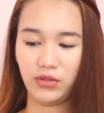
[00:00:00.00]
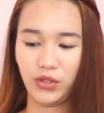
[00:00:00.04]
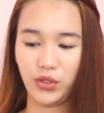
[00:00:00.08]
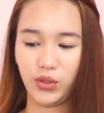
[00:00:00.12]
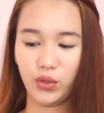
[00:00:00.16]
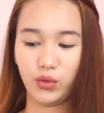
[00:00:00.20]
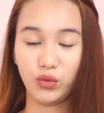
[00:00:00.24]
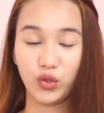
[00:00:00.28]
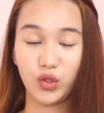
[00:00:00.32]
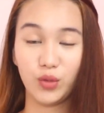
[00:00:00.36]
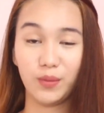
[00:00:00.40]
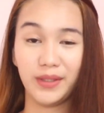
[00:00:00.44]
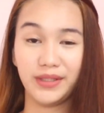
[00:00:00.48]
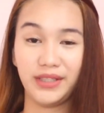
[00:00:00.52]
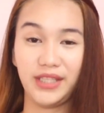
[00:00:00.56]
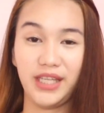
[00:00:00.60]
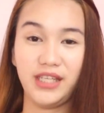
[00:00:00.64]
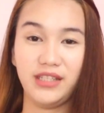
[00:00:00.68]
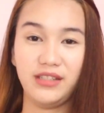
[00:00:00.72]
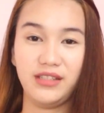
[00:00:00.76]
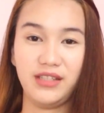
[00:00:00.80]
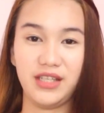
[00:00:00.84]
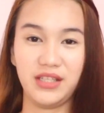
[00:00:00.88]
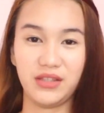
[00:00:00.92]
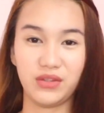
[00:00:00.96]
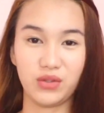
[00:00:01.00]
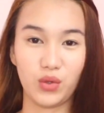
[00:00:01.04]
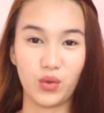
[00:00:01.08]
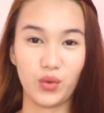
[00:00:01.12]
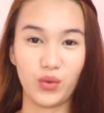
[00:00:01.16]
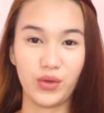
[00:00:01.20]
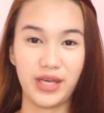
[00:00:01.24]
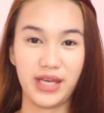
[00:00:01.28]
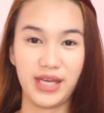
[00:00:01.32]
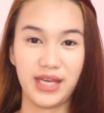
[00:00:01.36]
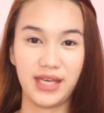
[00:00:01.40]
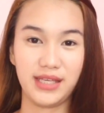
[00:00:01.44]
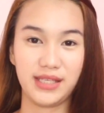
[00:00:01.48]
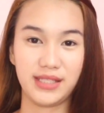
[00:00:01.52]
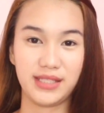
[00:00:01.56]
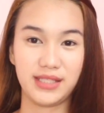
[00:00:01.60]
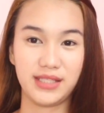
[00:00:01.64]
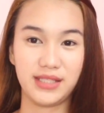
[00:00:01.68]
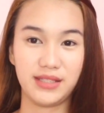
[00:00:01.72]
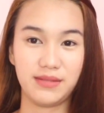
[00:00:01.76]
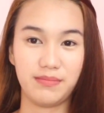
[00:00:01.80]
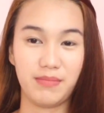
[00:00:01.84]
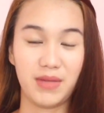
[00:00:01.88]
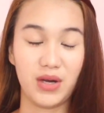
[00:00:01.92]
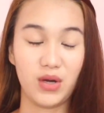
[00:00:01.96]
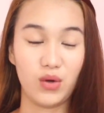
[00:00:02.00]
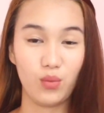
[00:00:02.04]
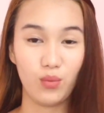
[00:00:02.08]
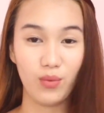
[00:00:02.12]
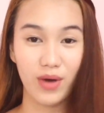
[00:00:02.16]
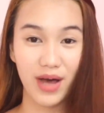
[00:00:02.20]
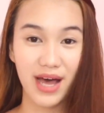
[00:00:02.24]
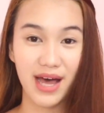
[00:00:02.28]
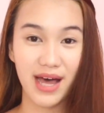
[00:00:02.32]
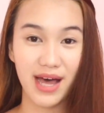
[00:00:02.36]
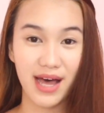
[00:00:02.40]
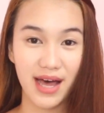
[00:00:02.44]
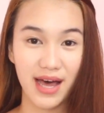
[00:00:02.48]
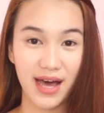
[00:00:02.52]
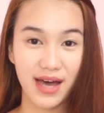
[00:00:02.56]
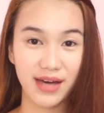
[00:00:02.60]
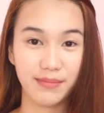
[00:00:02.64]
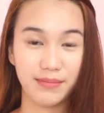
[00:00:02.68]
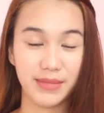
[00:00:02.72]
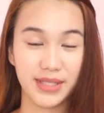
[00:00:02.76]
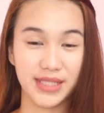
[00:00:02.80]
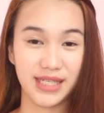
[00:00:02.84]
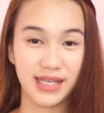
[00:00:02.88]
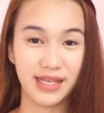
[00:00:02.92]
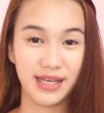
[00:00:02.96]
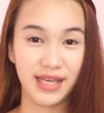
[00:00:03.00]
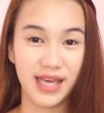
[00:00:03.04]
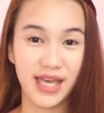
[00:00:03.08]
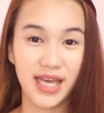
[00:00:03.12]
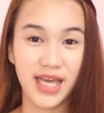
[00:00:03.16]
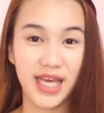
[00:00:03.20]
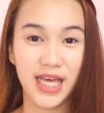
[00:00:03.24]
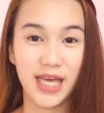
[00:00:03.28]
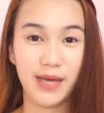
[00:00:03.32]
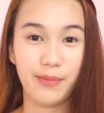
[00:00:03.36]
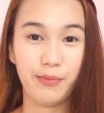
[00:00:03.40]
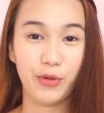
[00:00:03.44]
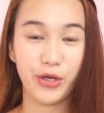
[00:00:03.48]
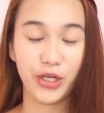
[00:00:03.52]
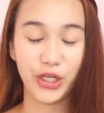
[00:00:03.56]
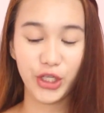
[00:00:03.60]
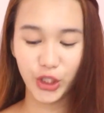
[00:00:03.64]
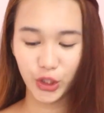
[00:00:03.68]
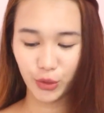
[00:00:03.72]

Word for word: yung dumating dito is maluwag, masike, pwede